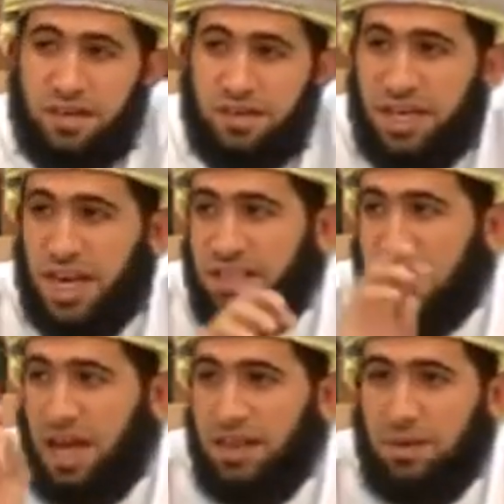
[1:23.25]
يأتي
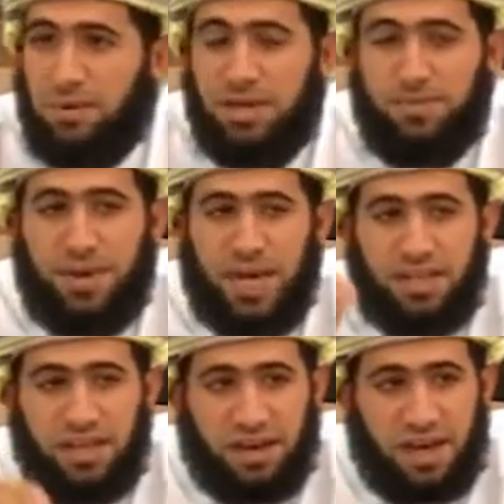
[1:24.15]
هذا
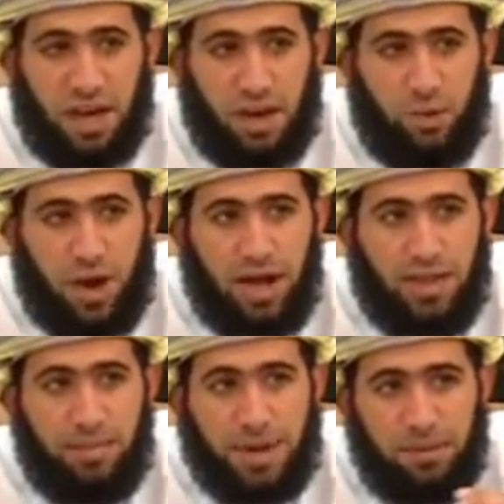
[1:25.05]
بمئتين ريال
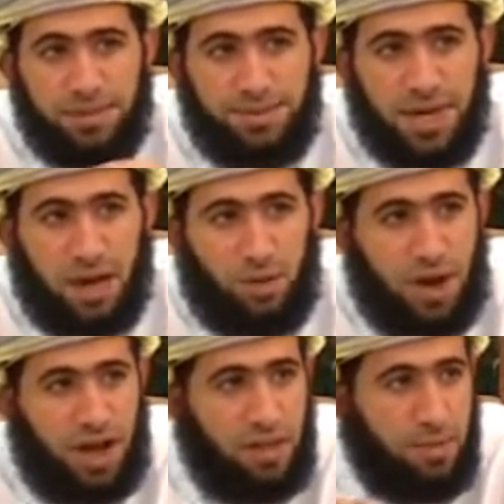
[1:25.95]
وهذا بخمسمائة
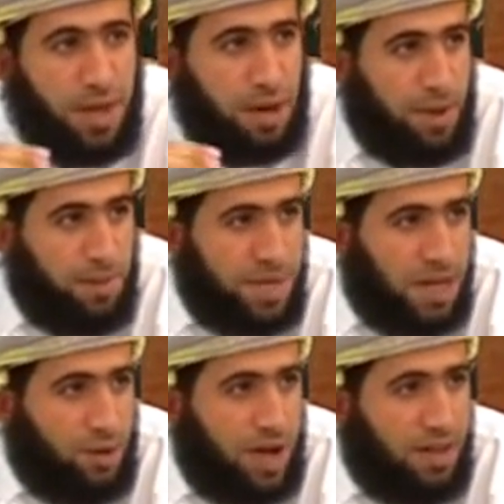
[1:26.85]
وهذا
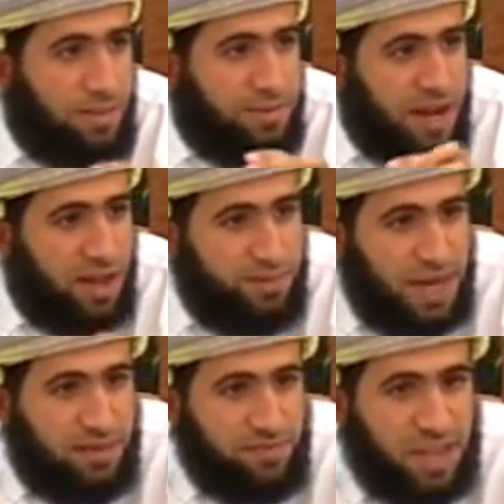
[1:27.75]
بأربعمائة وهذا
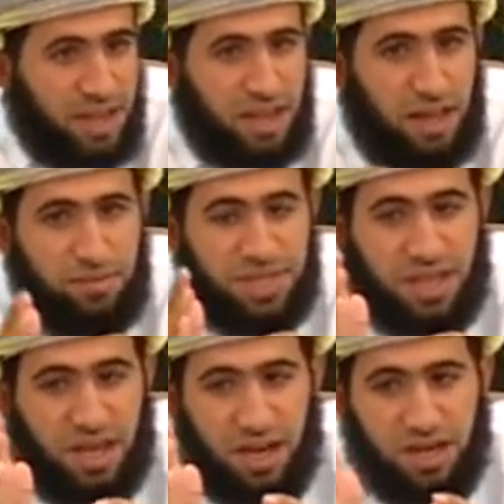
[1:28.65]
بثلاثمائة من
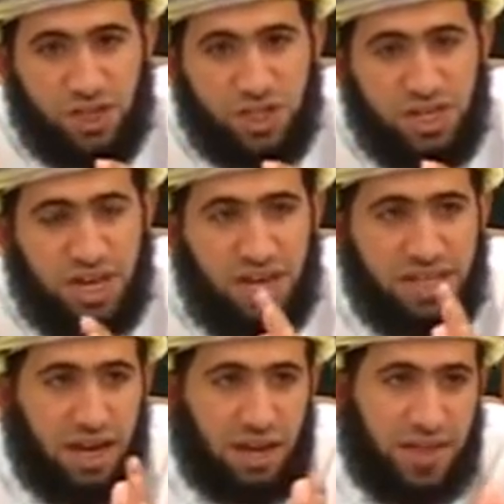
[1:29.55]
تاريخ عشرين إلى
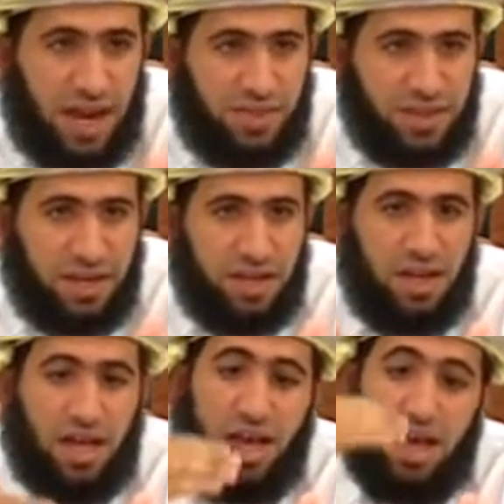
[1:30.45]
تاريخ ثلاثين
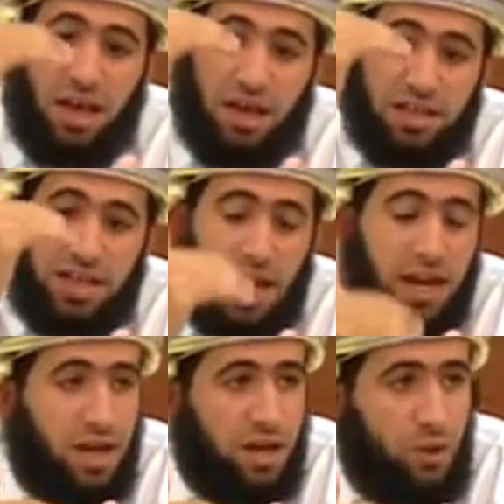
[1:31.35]

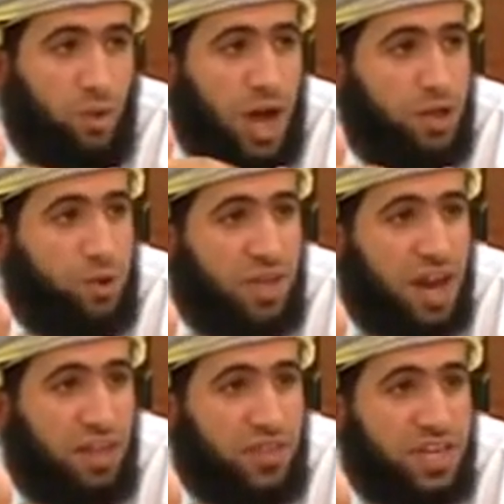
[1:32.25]
تاريخ
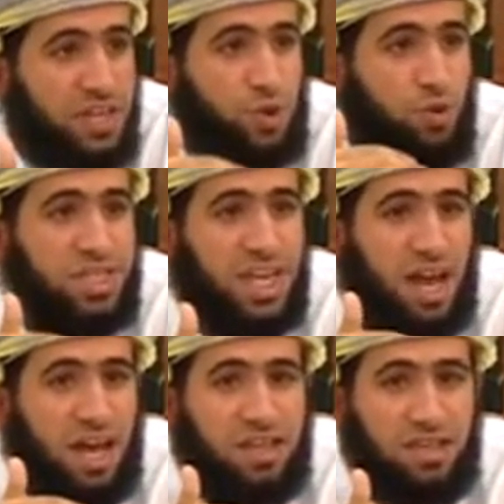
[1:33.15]
31 توزع
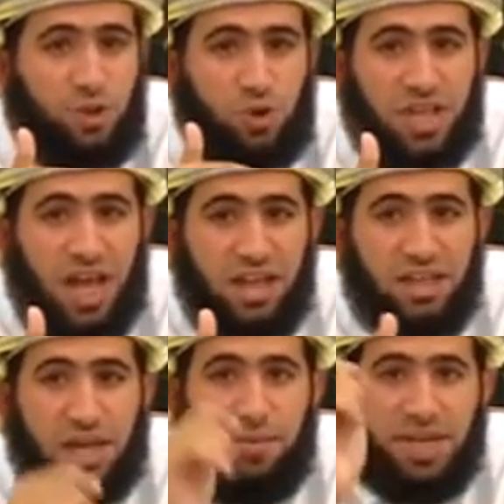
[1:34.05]
هذه تعطى هذه
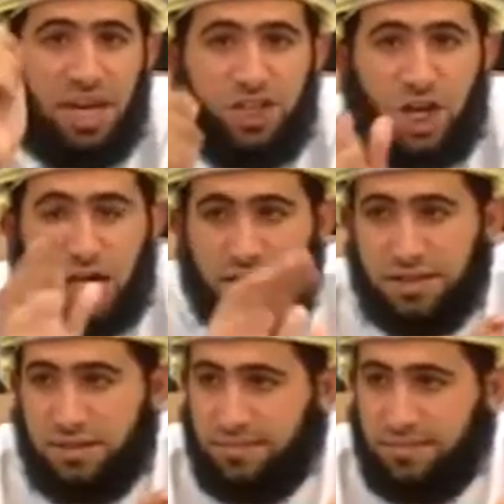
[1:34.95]
الجمعية لشخص